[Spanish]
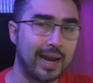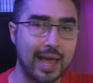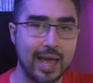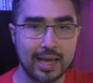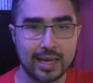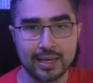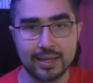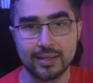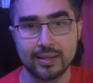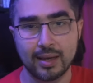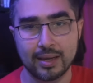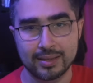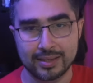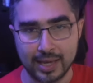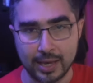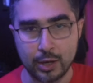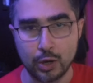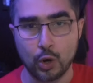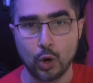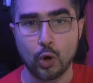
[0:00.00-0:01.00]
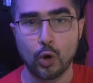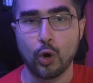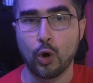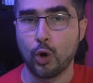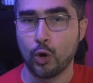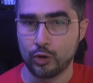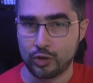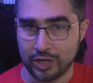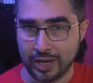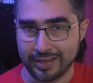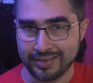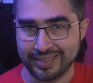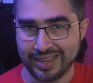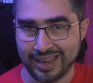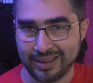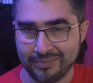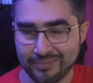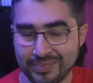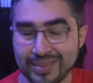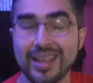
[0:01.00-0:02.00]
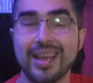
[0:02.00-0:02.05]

RX 580.